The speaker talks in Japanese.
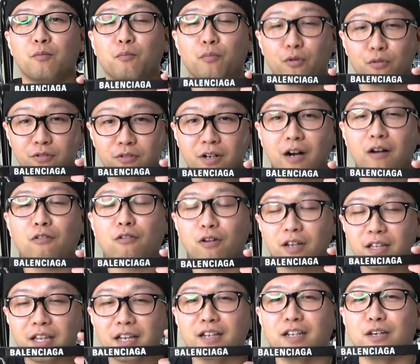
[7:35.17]
僕がこ
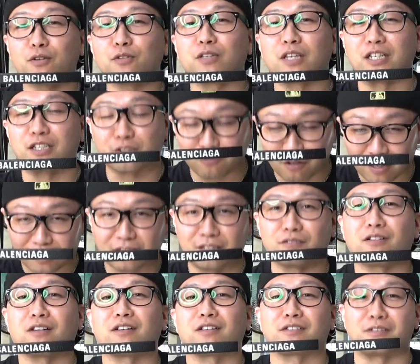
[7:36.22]
れで利用手しくらって
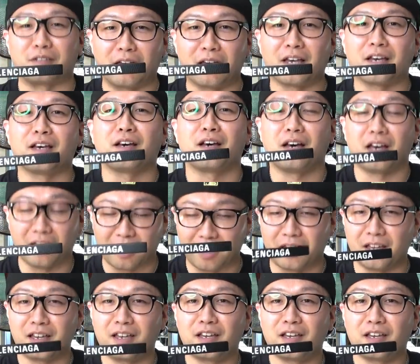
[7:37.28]
るからですね。はい。